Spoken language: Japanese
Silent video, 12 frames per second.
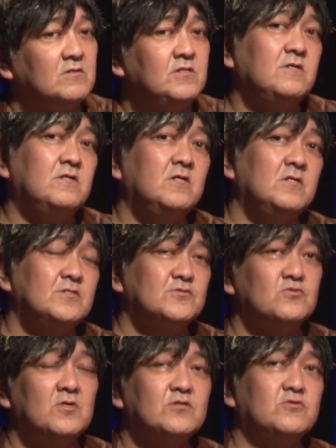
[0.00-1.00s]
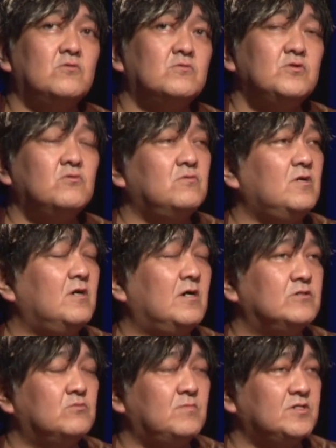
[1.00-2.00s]
でその後要
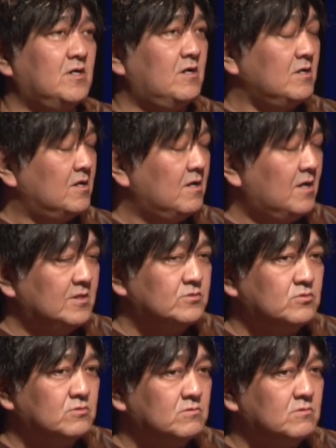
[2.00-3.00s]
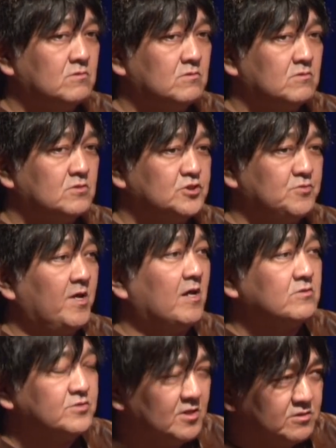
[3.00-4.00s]
はまたしば
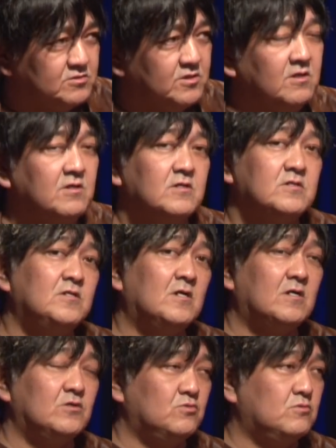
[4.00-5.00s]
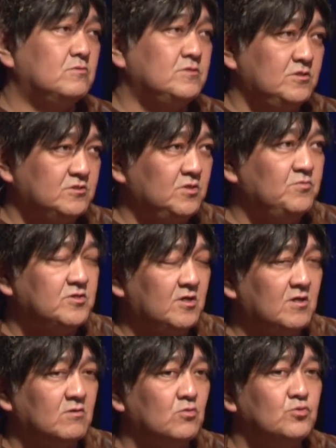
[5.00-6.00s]
らく経って田舎の方に行ってみ
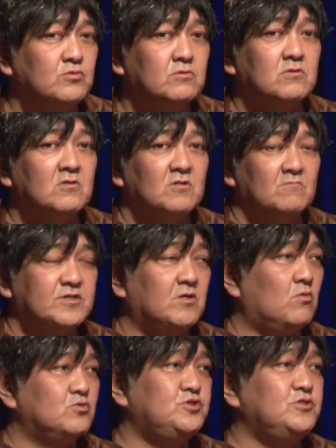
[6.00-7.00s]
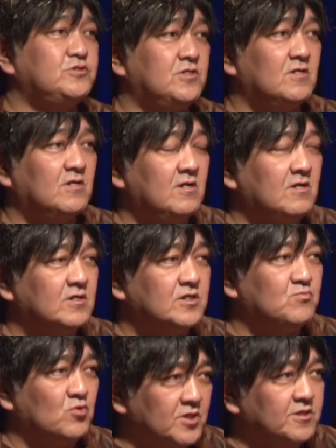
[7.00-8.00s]
たら、今度またおじいちゃんが
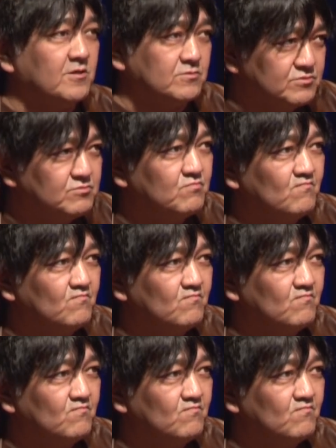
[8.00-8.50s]
紐出てる。